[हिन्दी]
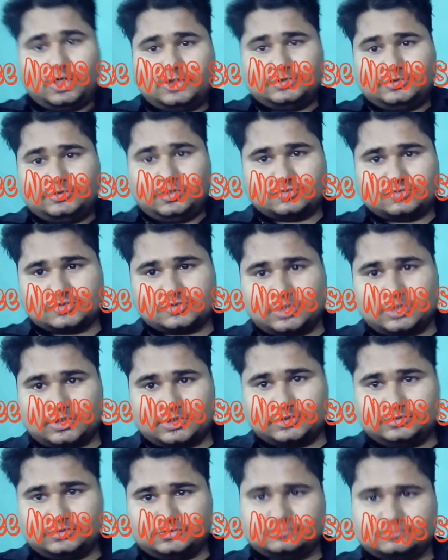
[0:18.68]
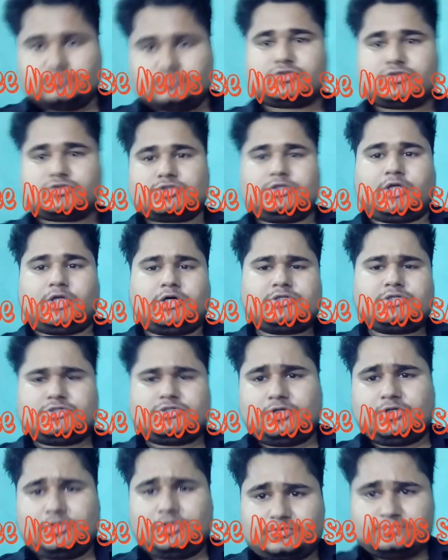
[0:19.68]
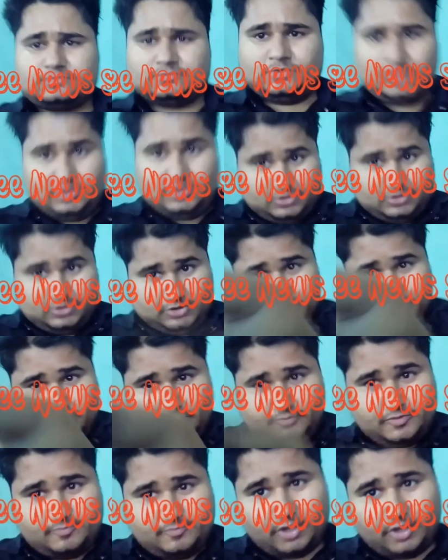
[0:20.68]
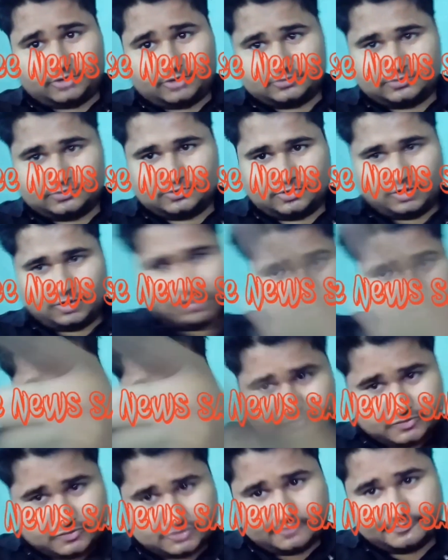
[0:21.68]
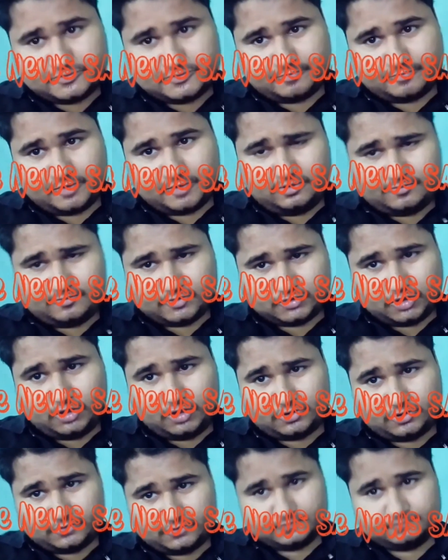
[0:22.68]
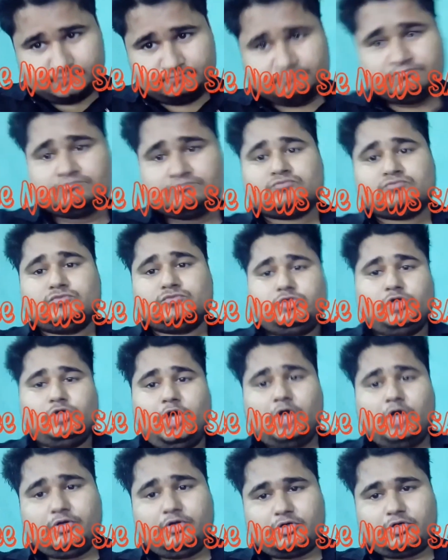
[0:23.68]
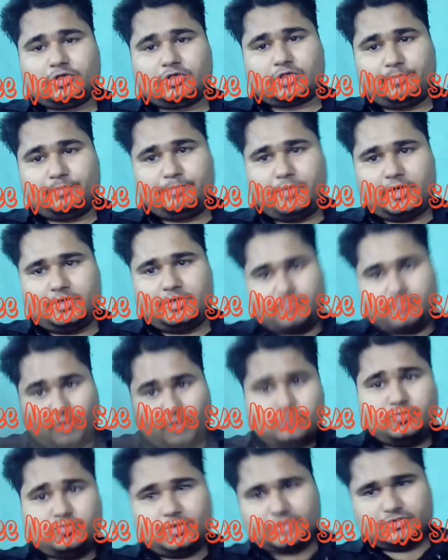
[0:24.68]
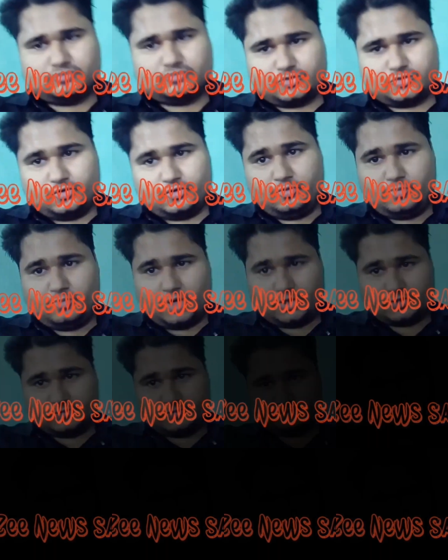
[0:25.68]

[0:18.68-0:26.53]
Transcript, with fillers: कर दिया उसका गर्दन उसके धर से अलग ये सभी बात हम आपको सबसे पहले बता रहे हैं कि आखिर कटप्पा ने बाहुबली को क्यों मारा